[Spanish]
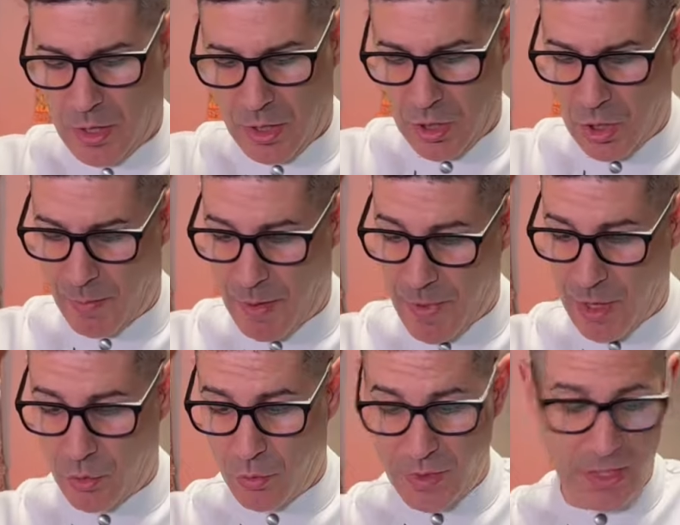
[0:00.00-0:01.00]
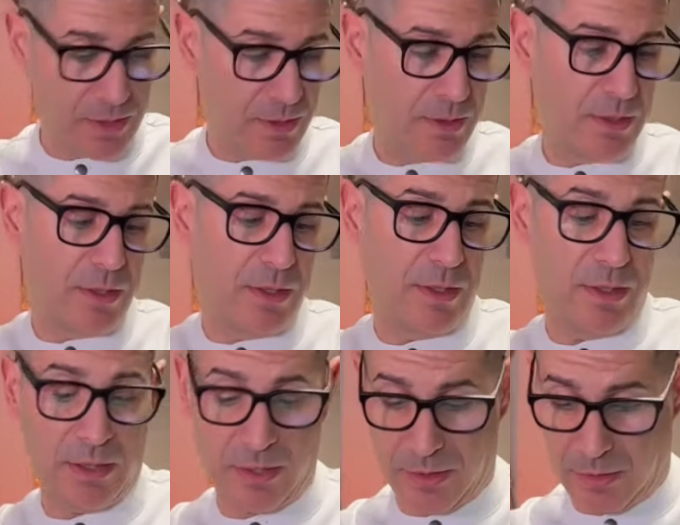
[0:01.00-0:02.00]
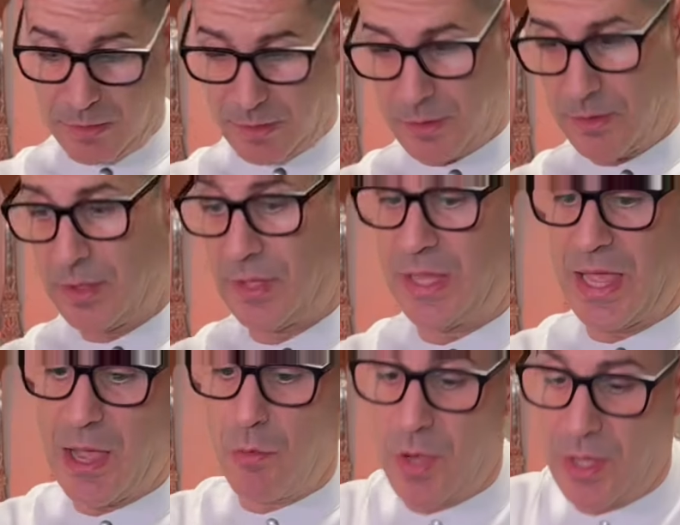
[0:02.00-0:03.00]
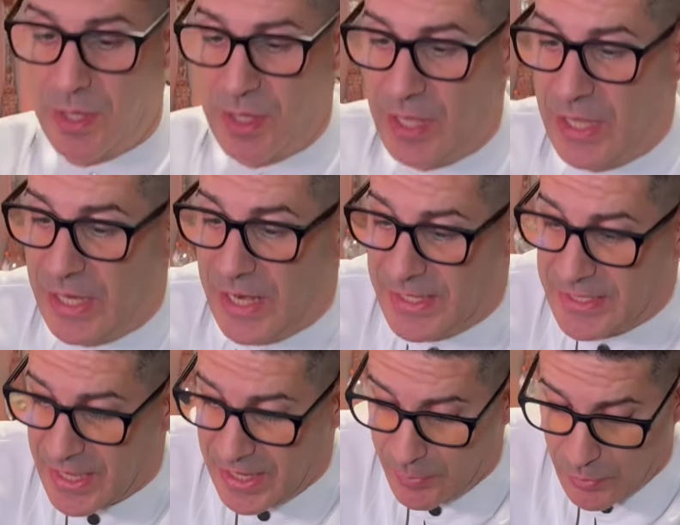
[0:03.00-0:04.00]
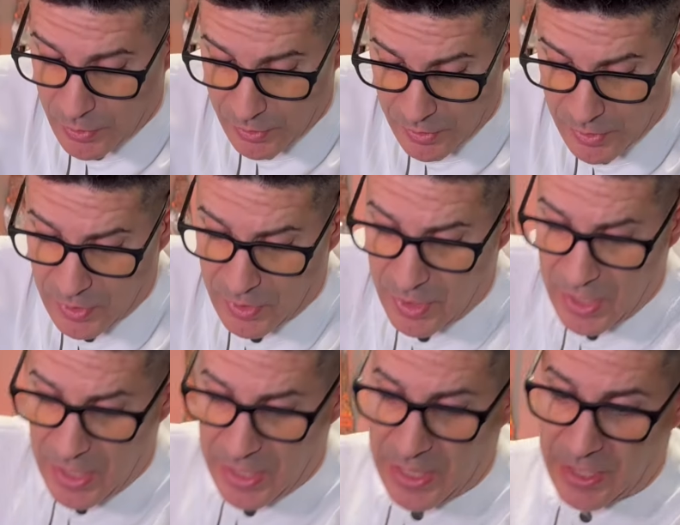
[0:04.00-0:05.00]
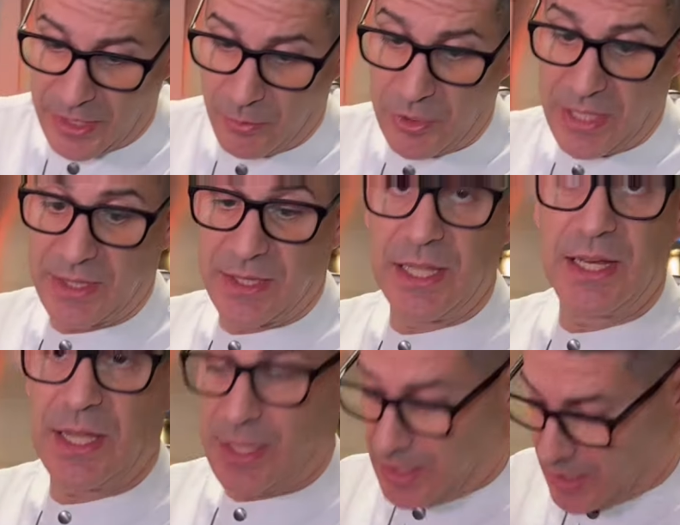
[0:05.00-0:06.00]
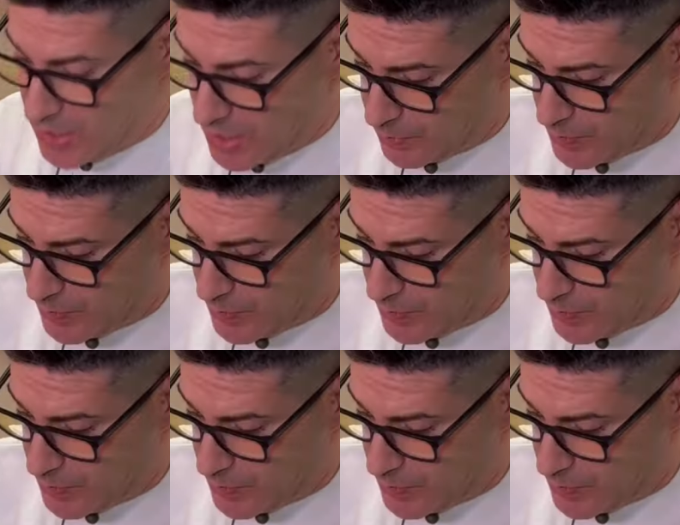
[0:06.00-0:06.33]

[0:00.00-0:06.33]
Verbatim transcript: Lo vamos a cubrir de agua y le echaremos la cebolla entera y el